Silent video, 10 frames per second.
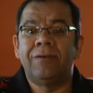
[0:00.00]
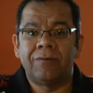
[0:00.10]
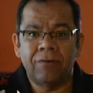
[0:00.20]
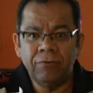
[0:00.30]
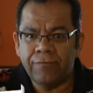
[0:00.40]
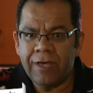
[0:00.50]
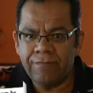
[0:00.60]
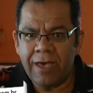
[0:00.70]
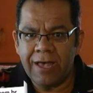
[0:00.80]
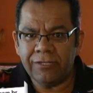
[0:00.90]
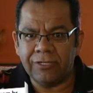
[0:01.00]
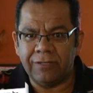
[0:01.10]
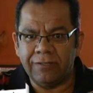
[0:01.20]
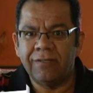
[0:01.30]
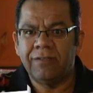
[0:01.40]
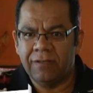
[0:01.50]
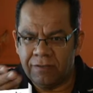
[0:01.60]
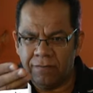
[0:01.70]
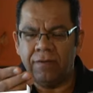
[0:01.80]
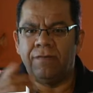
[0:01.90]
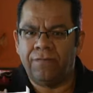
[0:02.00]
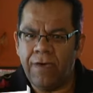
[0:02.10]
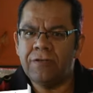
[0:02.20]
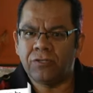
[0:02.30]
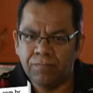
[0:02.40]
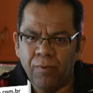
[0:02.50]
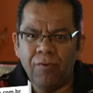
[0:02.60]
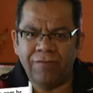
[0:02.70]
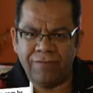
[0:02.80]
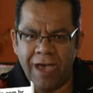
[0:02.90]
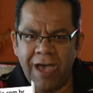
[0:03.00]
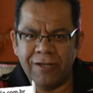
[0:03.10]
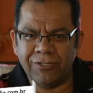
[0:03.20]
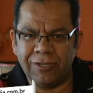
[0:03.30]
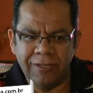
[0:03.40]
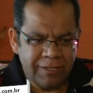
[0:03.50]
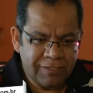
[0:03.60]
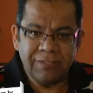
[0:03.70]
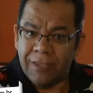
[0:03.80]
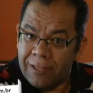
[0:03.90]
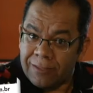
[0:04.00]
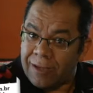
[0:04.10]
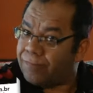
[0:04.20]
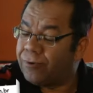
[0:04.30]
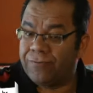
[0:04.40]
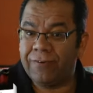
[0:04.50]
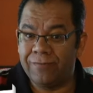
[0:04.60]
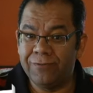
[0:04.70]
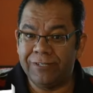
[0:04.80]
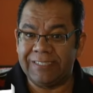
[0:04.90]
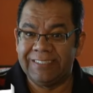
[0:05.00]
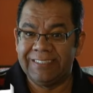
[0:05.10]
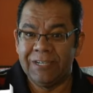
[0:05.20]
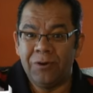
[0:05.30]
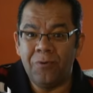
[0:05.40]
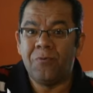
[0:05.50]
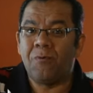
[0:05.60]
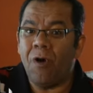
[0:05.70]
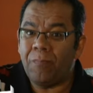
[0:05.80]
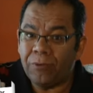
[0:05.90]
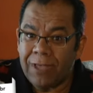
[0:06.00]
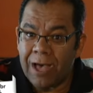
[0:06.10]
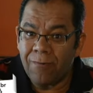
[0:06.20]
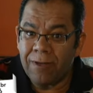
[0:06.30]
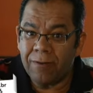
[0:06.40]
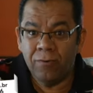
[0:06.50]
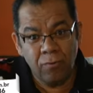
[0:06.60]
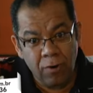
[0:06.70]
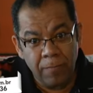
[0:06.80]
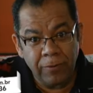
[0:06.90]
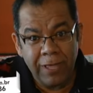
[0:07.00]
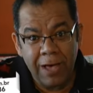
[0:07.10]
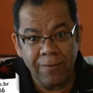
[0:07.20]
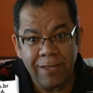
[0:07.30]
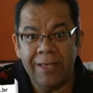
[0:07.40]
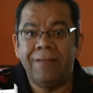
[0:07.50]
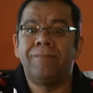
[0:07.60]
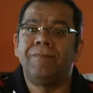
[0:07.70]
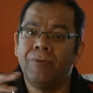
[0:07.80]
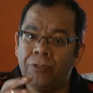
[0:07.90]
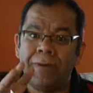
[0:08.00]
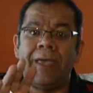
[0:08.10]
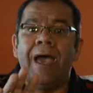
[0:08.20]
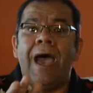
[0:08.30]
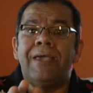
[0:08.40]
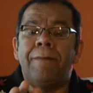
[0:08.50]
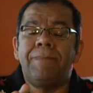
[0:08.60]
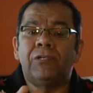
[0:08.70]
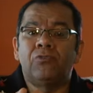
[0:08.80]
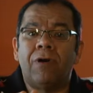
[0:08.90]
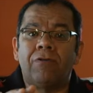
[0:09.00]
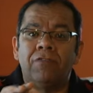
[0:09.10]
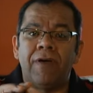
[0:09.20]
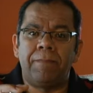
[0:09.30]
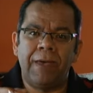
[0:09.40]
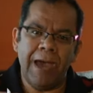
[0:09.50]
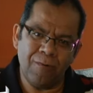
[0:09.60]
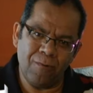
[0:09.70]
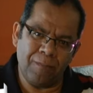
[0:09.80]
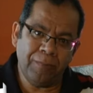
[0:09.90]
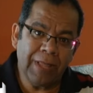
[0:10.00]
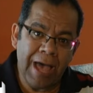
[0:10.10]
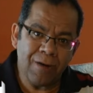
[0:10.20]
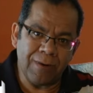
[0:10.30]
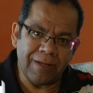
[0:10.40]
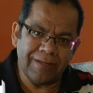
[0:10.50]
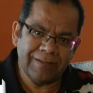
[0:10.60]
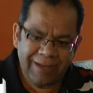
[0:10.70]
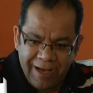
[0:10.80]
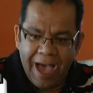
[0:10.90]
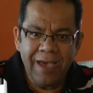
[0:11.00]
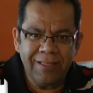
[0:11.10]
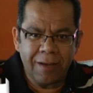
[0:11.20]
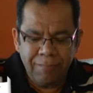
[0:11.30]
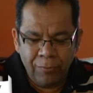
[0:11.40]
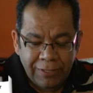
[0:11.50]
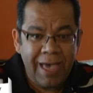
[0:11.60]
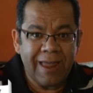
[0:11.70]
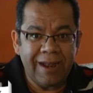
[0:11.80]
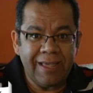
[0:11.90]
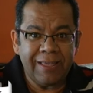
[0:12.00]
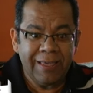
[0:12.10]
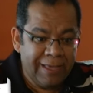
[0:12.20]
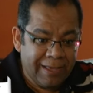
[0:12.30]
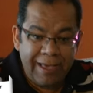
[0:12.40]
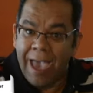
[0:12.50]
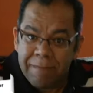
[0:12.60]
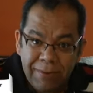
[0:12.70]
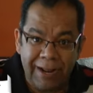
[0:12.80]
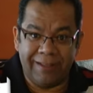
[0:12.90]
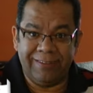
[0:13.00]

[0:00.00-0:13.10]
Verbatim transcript: Como foi a viagem? Fez boa viagem? Senta, por favor. Um copo d'água, um copo d'água. Muito bem. Aí a pessoa, quando vai pegar o copo d'água, cai da mão dela e quebra,